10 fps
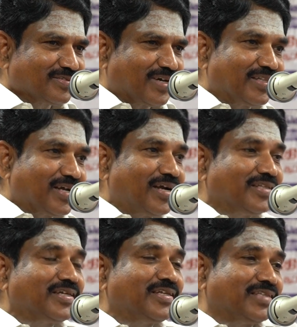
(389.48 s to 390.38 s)
அந்த
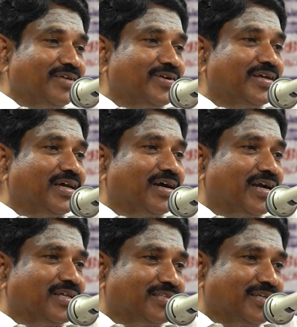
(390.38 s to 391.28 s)
காலத்தில் தேவரையா
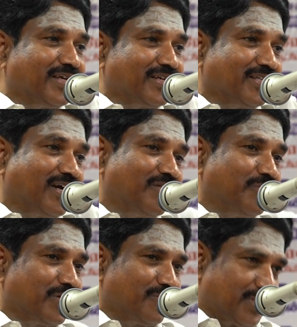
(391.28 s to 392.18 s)
காலத்தில் இருந்த
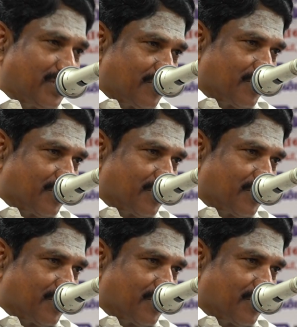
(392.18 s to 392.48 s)
ஆன்மீகம் அது